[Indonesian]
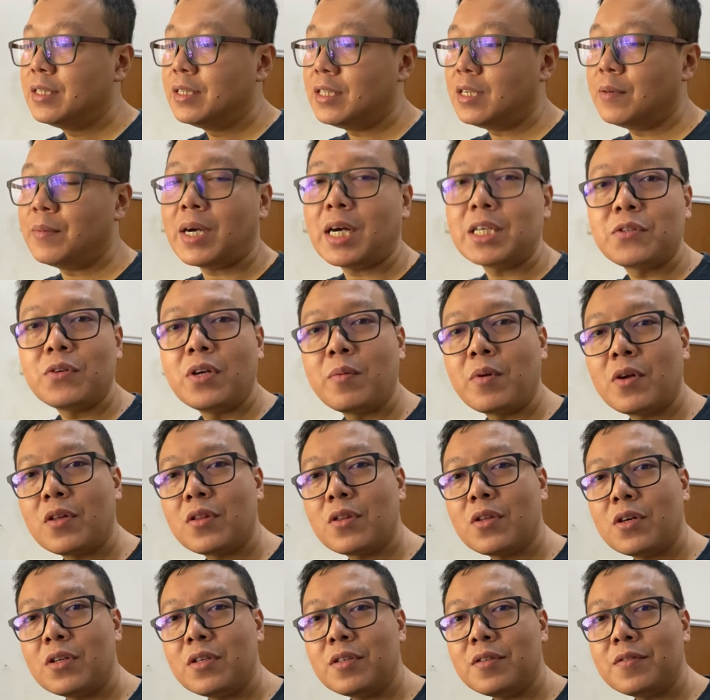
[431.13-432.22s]
Terima kasih sudah
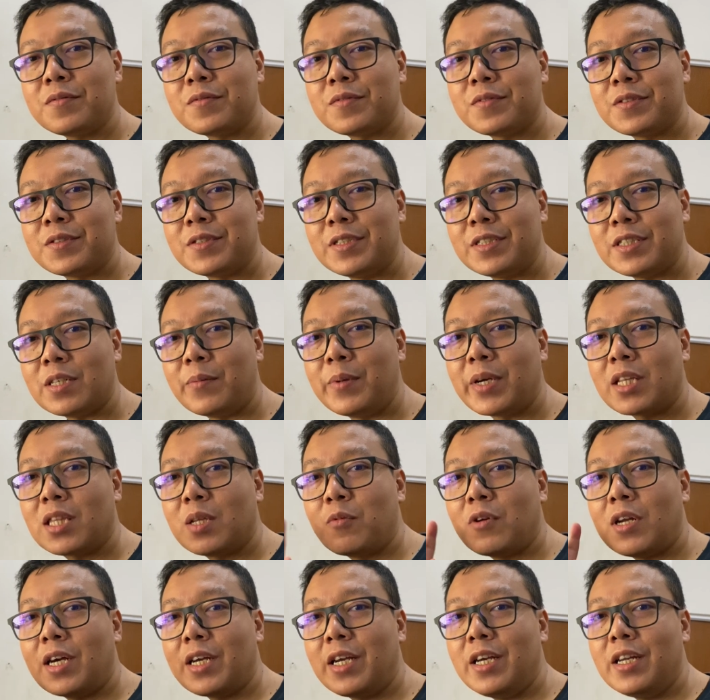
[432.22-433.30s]
menonton. Sampai
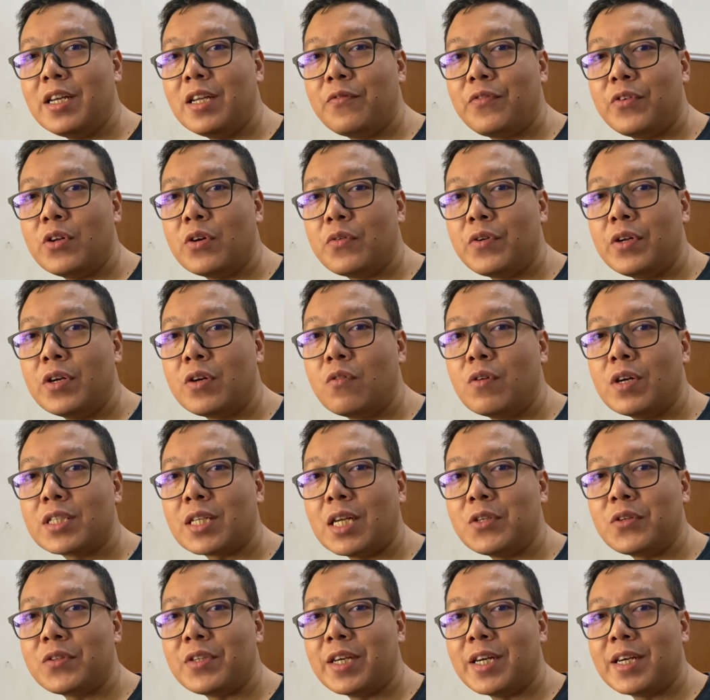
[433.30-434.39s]
ketemu lagi di video-video gua
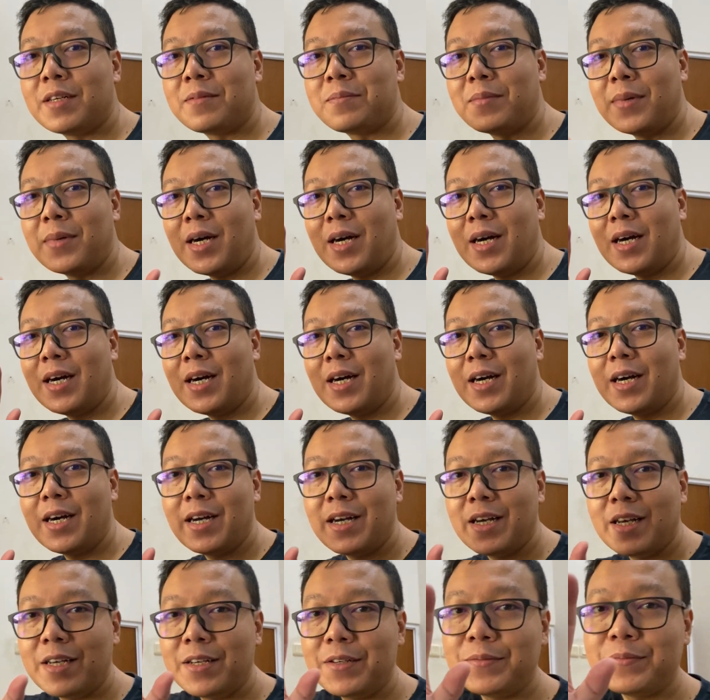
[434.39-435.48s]
selanjutnya.
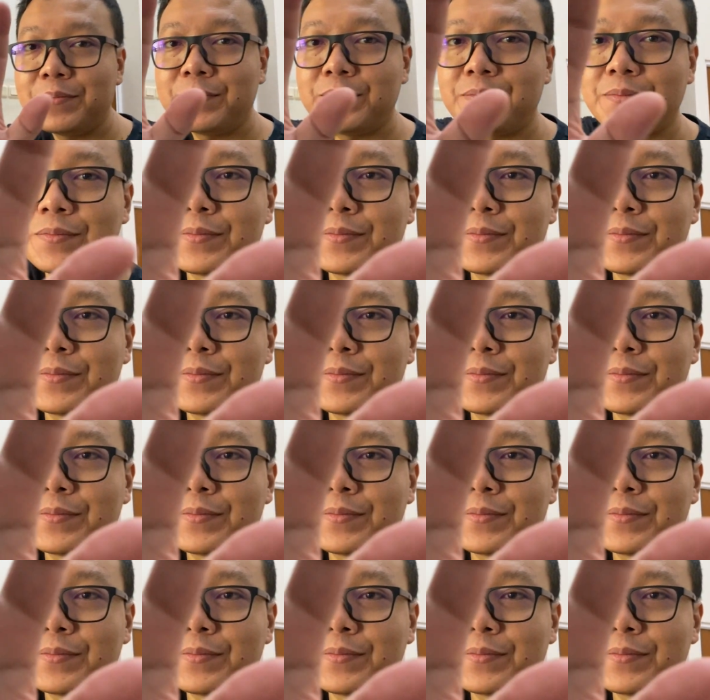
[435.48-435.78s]
Bye!